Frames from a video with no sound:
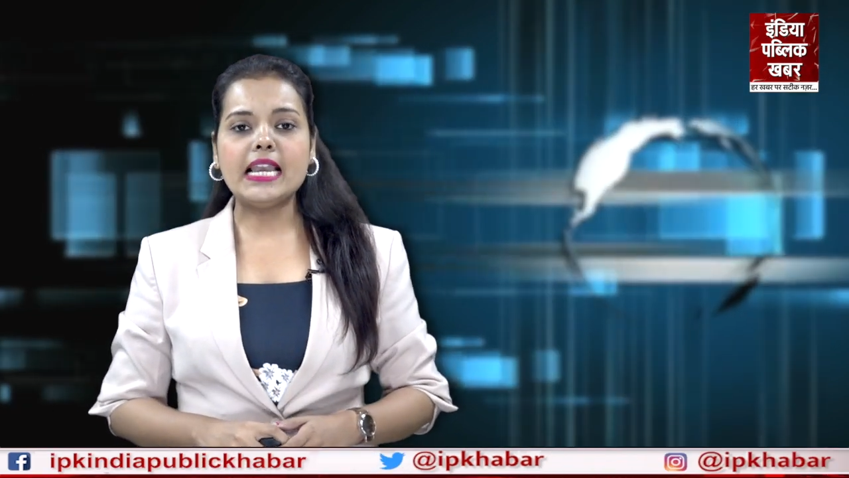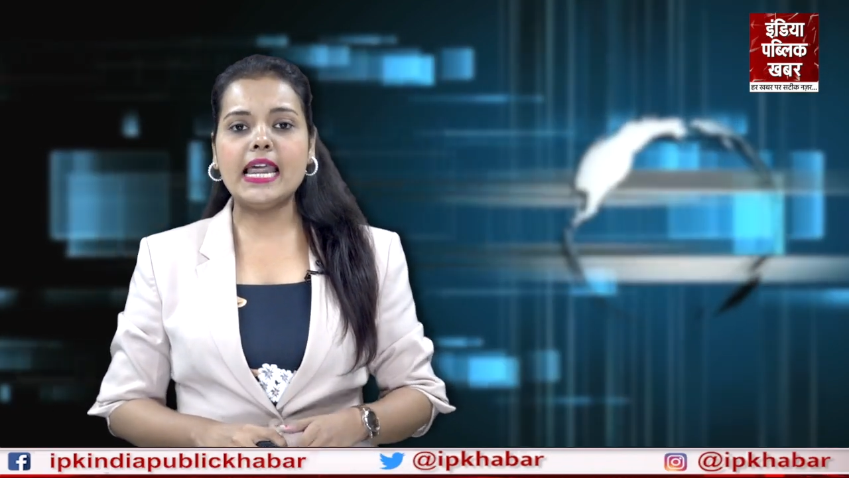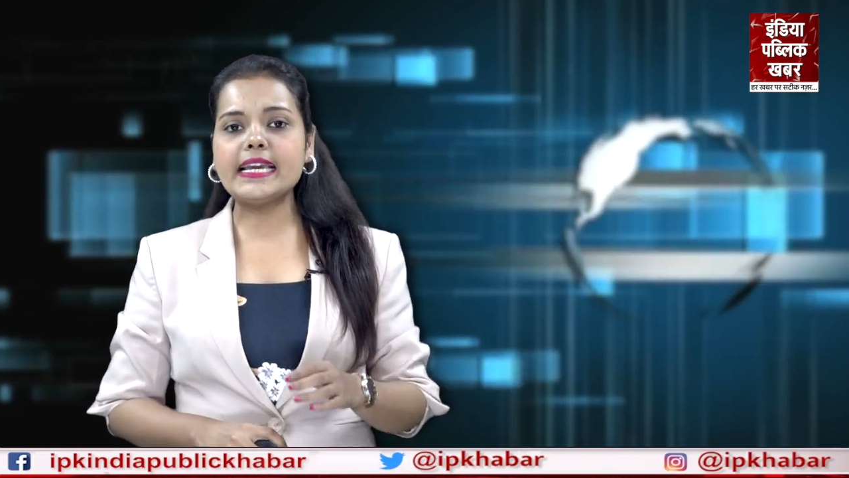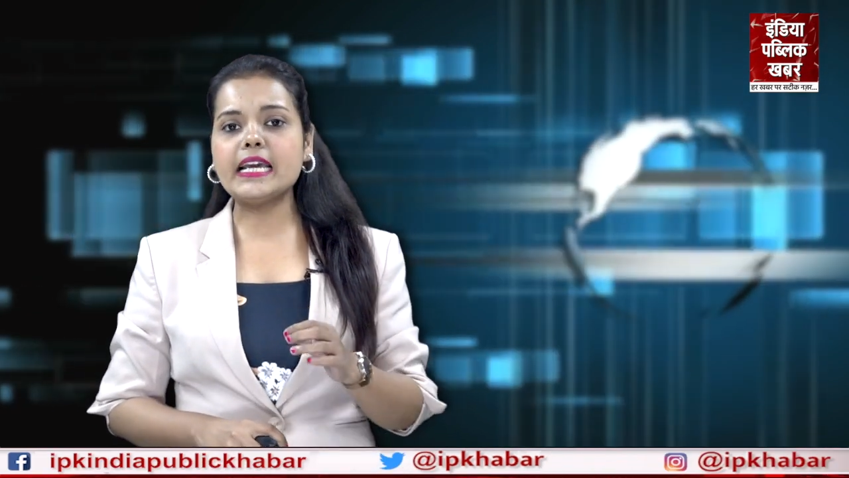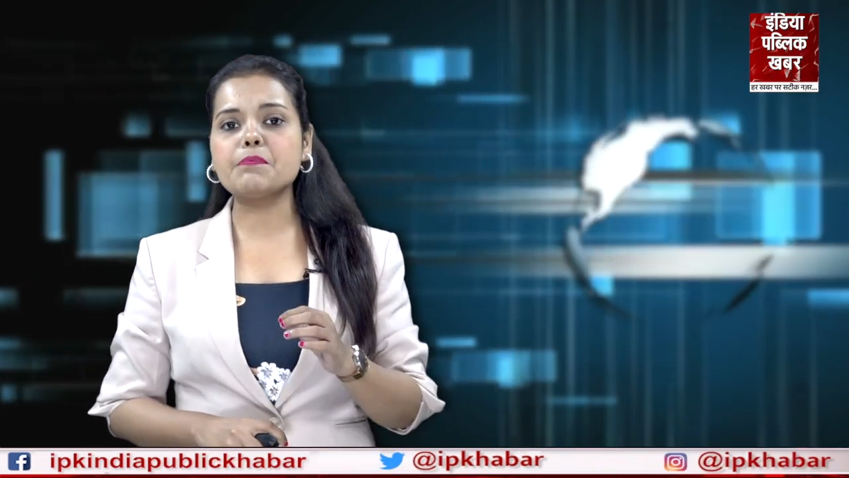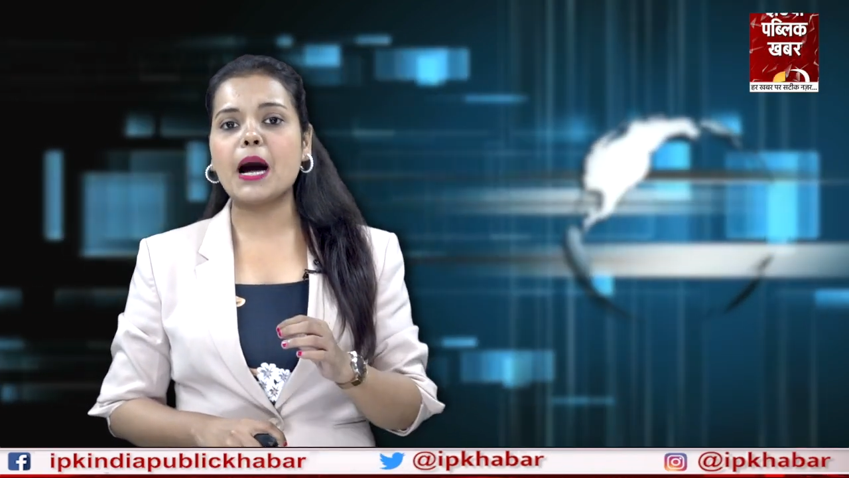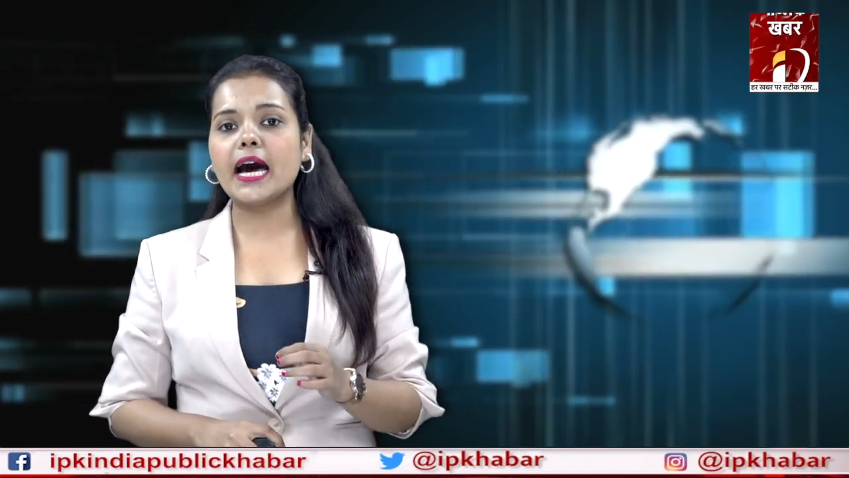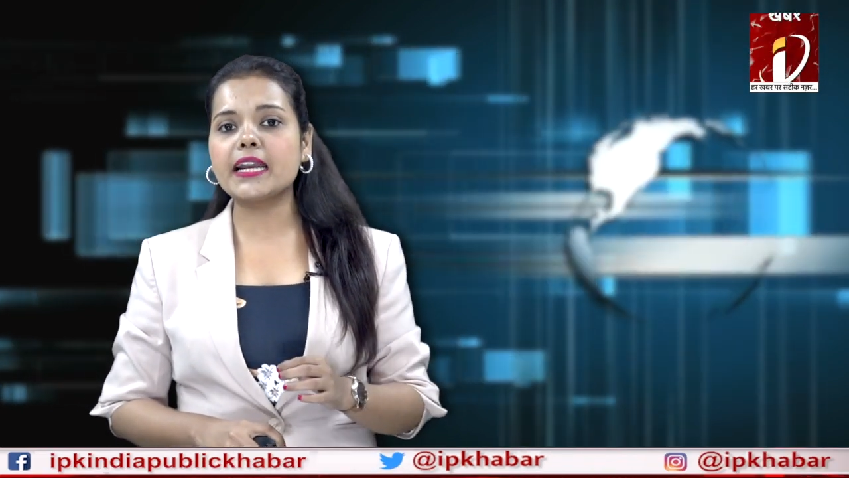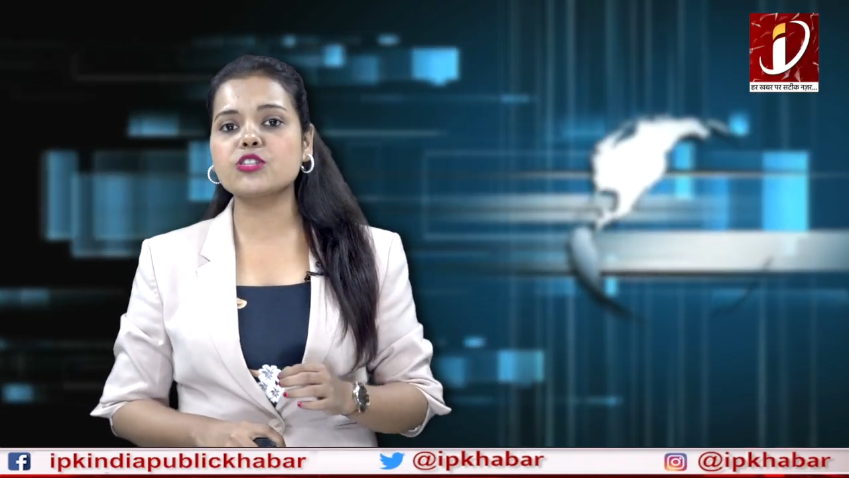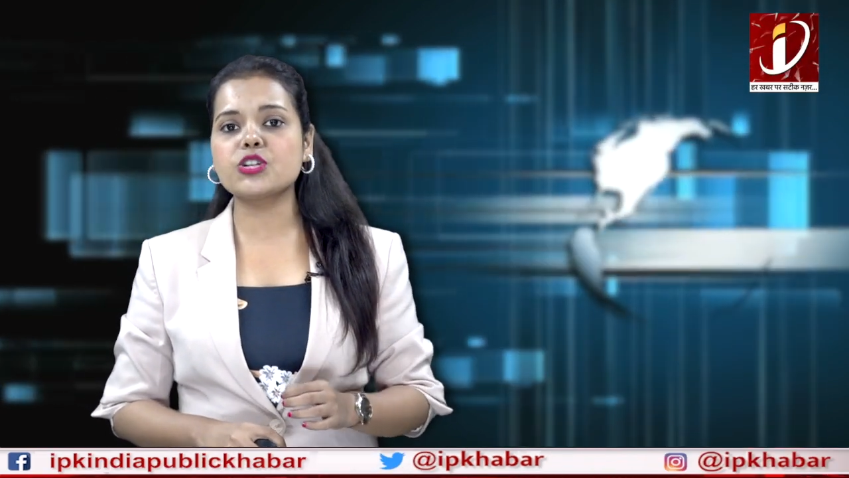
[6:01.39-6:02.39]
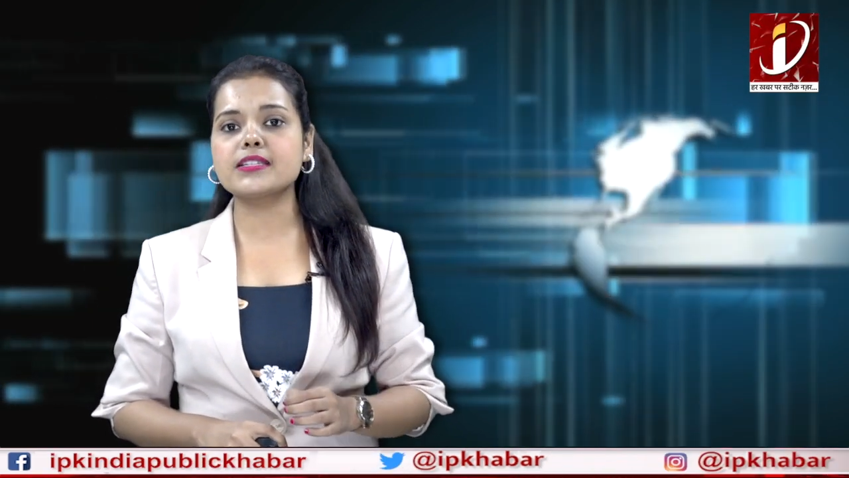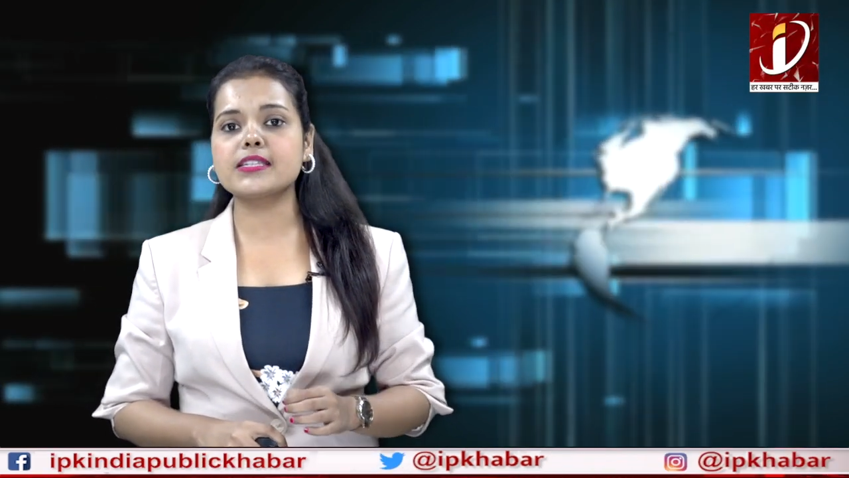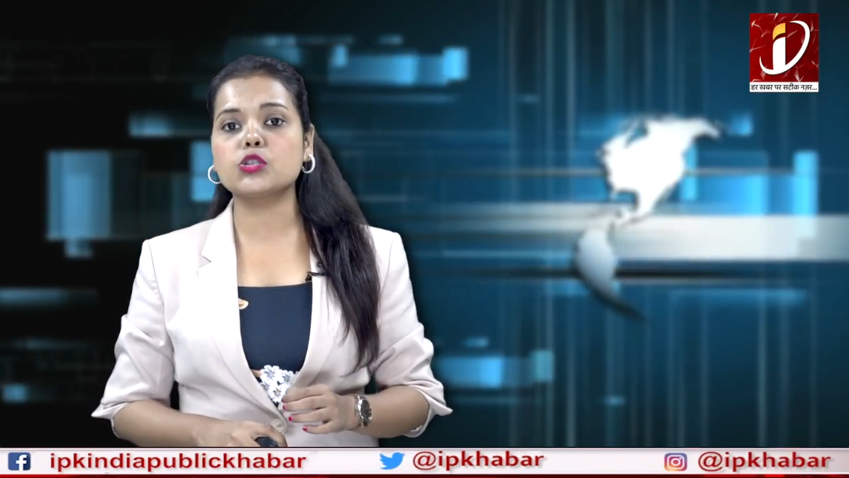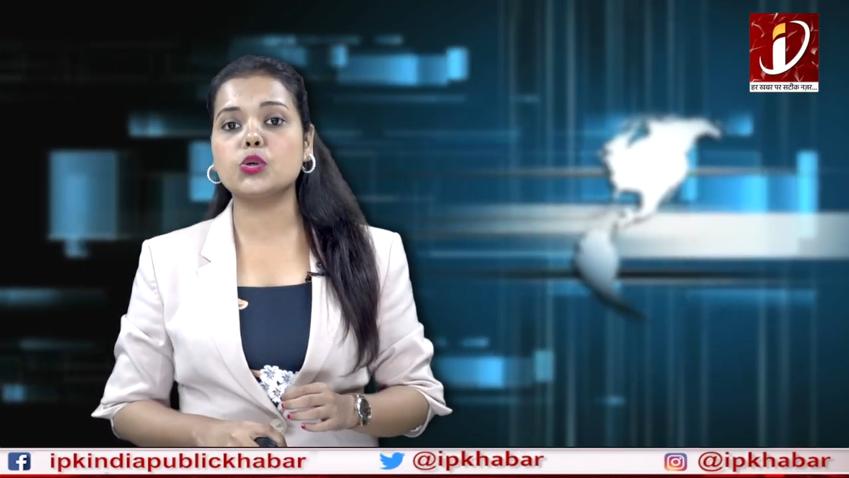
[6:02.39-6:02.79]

लेकिन भारत जैसे